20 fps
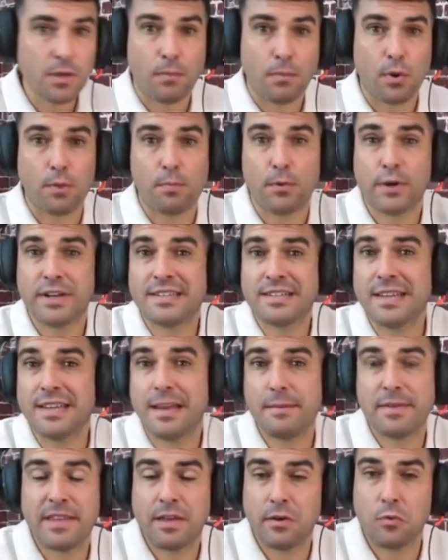por ponerse
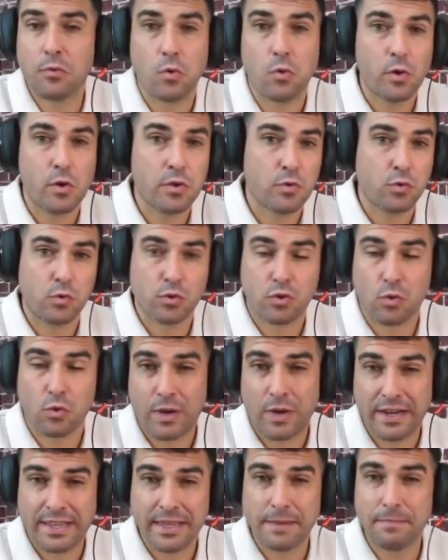o incluso
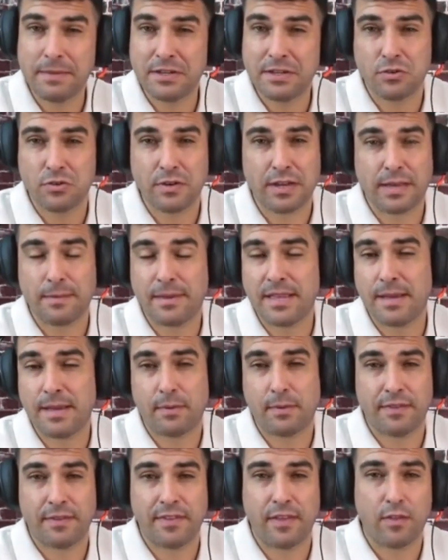cualquier persona que vaya
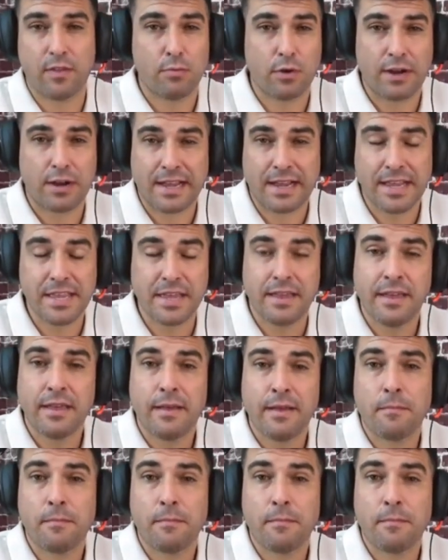andando por la calle,